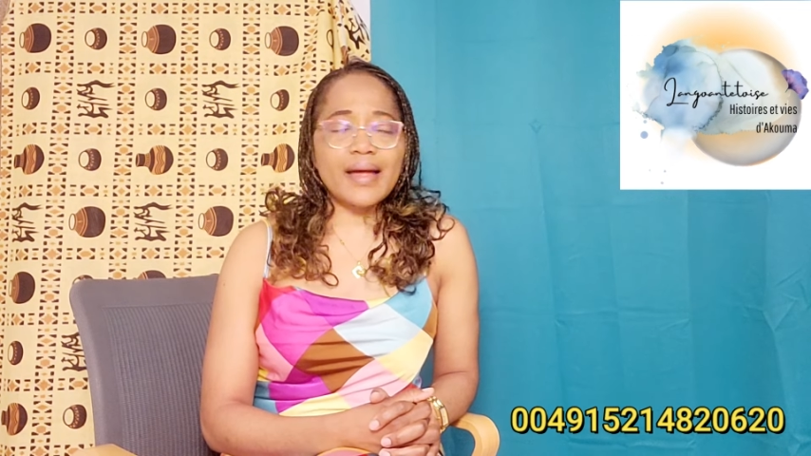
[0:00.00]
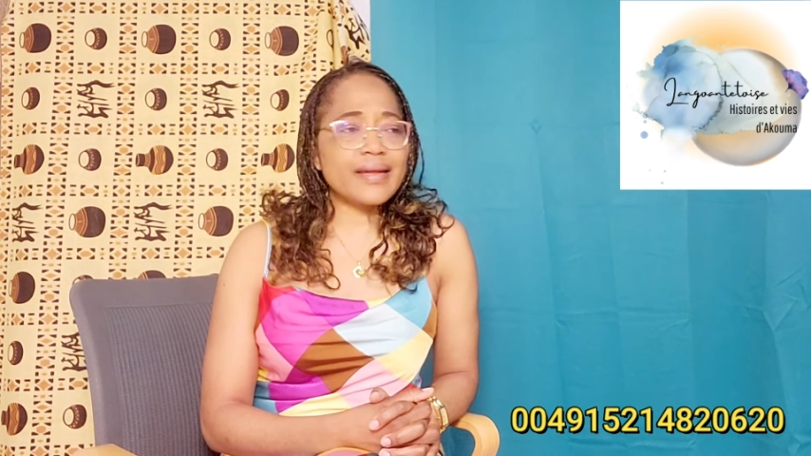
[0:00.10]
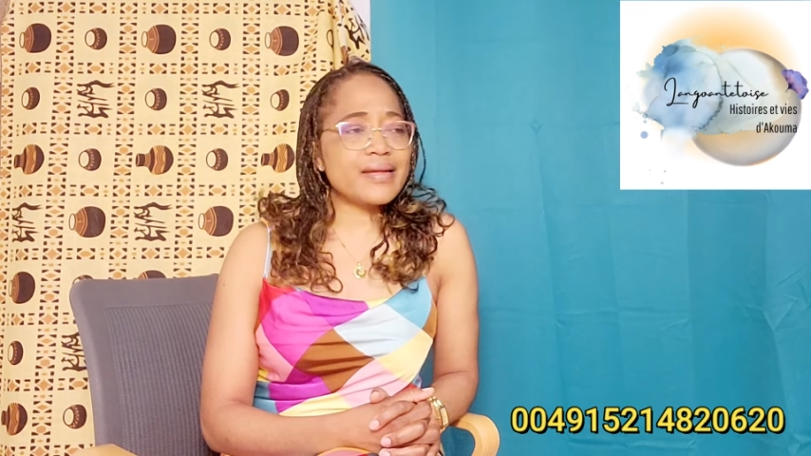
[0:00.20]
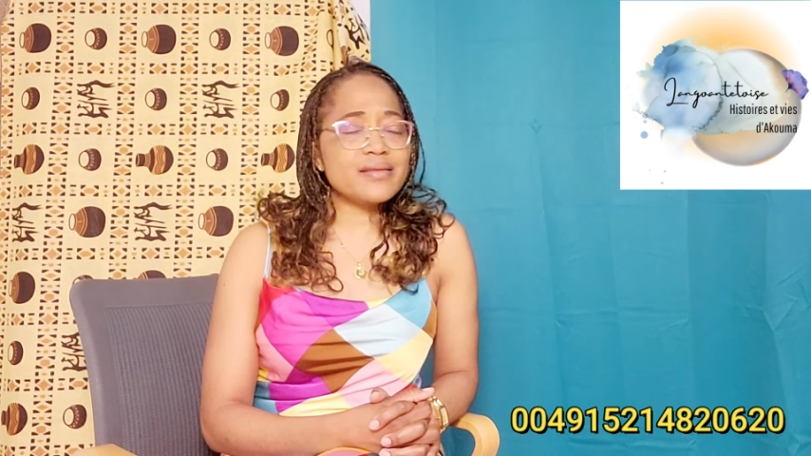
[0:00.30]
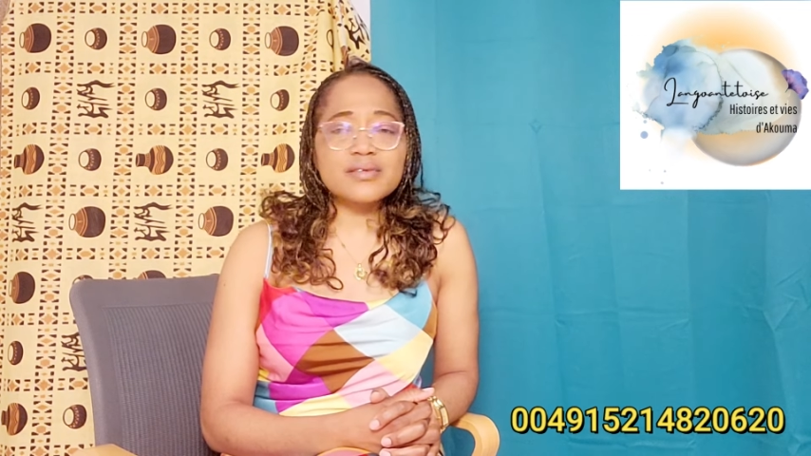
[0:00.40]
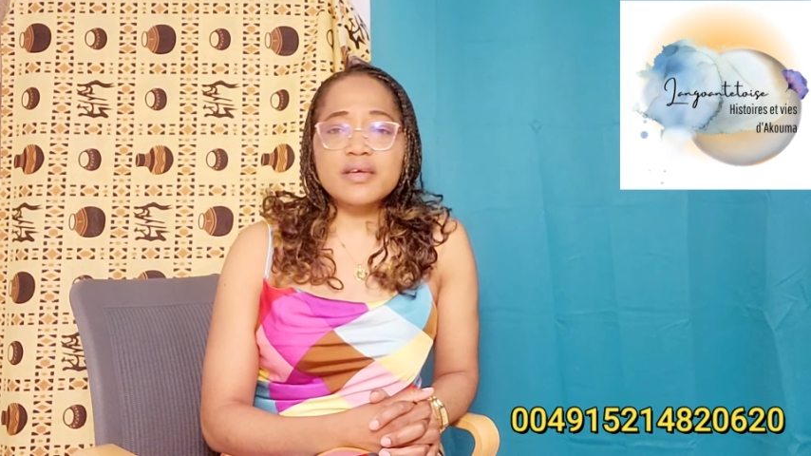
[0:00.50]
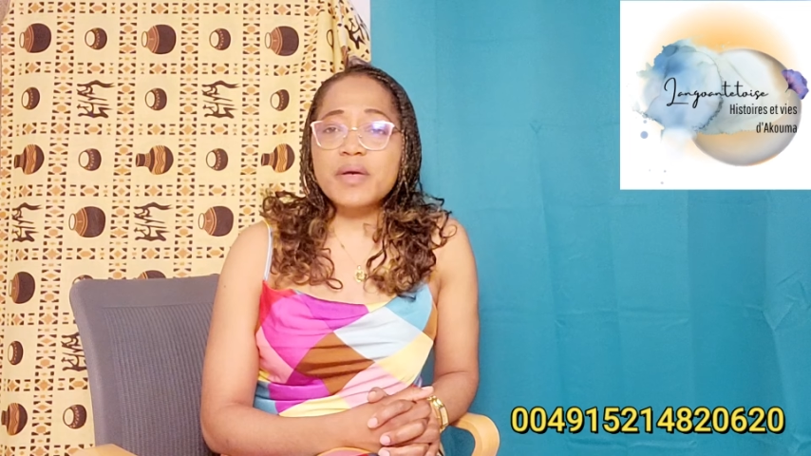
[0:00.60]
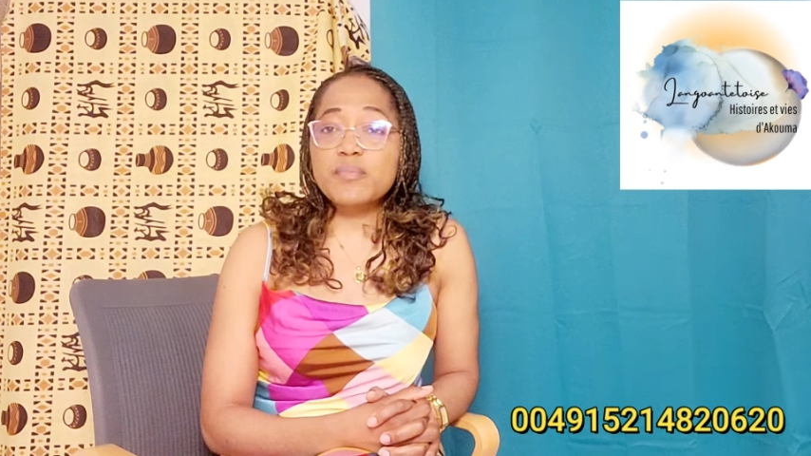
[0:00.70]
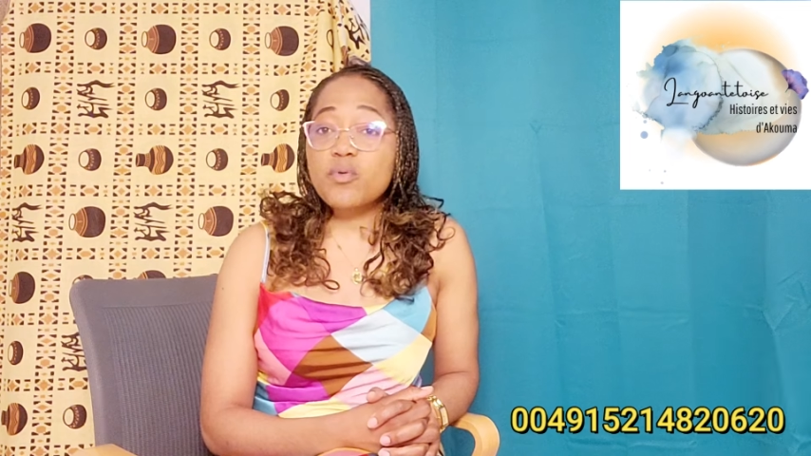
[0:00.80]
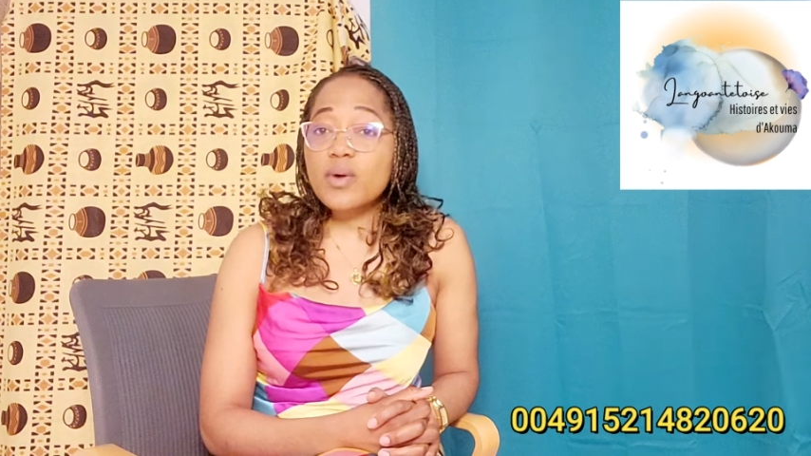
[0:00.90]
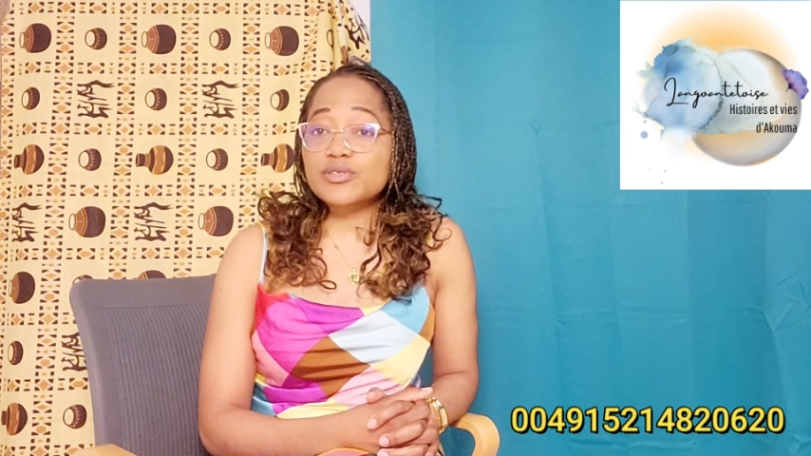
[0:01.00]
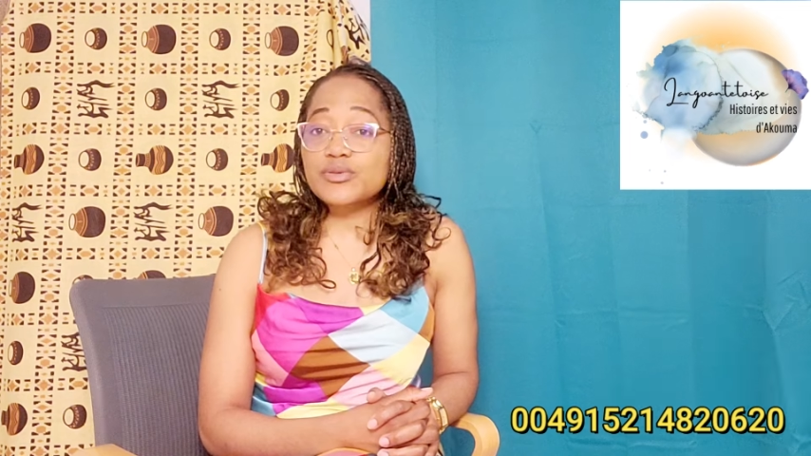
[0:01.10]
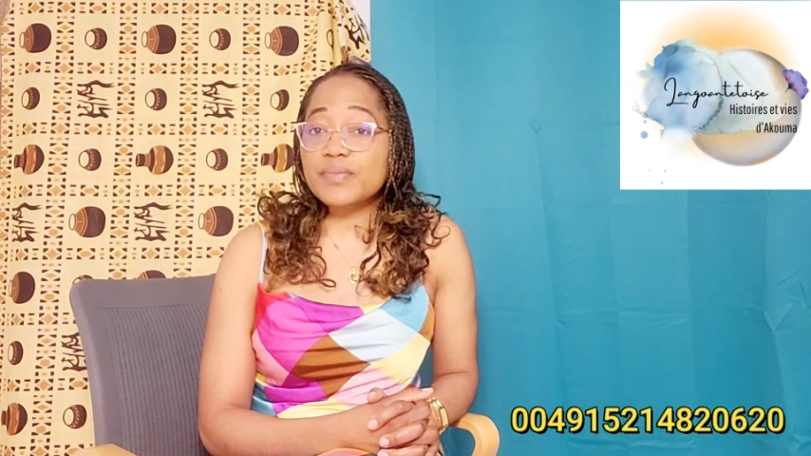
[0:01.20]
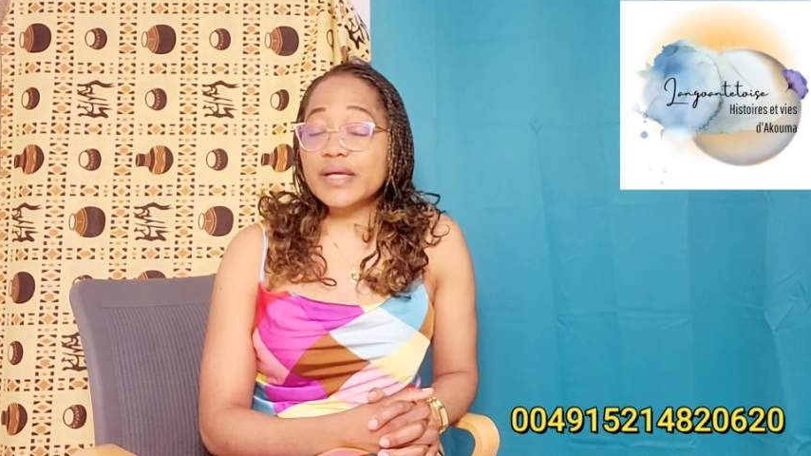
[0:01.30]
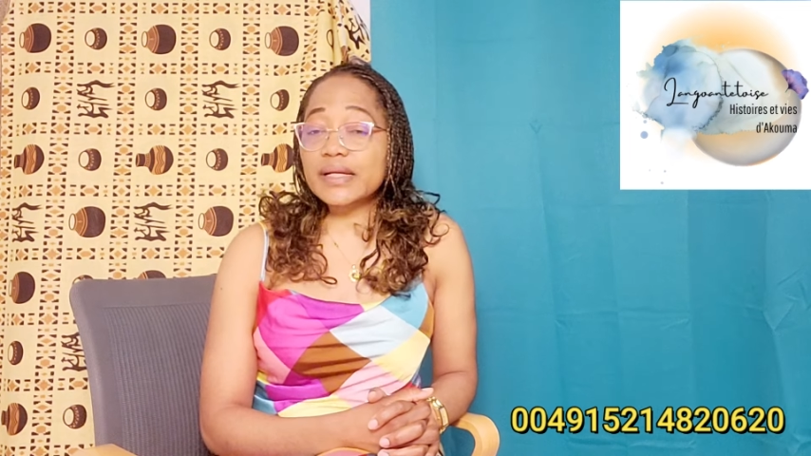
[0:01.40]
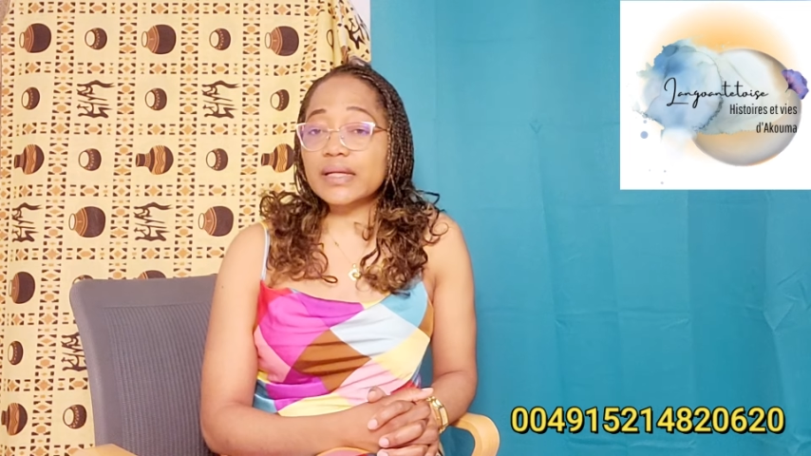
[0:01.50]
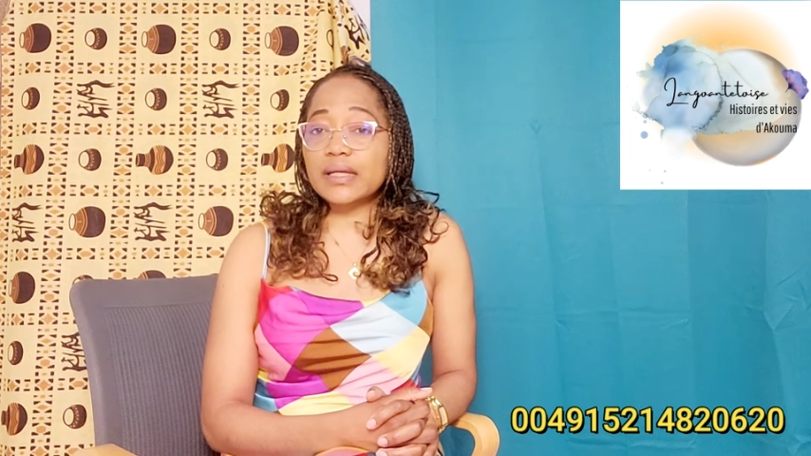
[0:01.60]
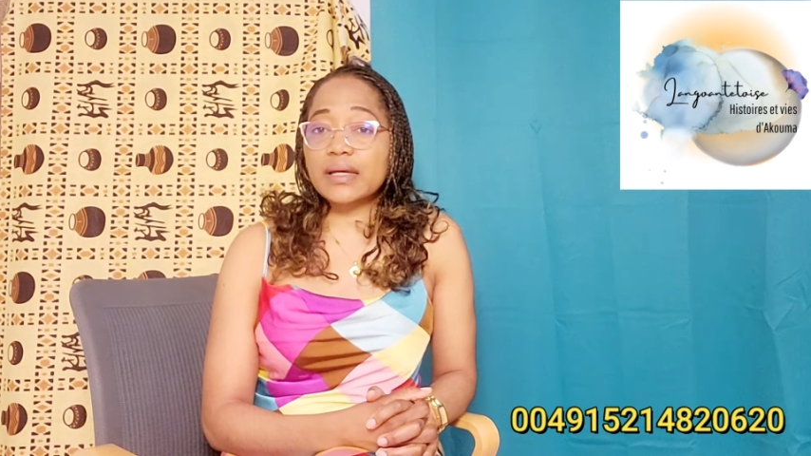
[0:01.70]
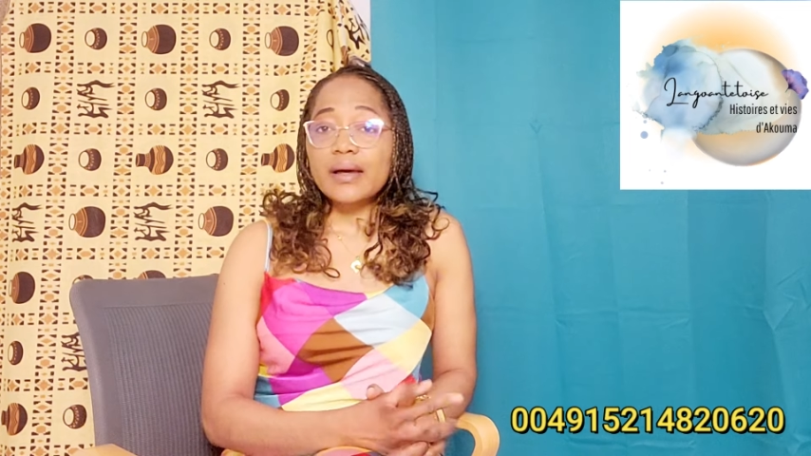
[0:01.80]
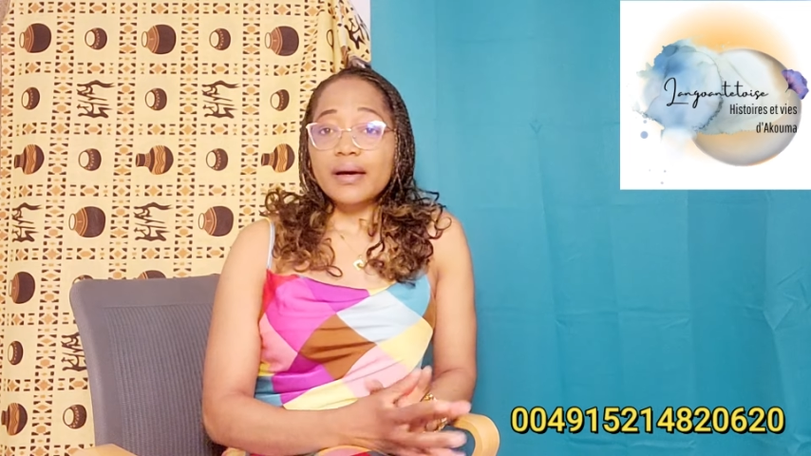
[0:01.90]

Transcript: a dit que mais pourquoi je m'écris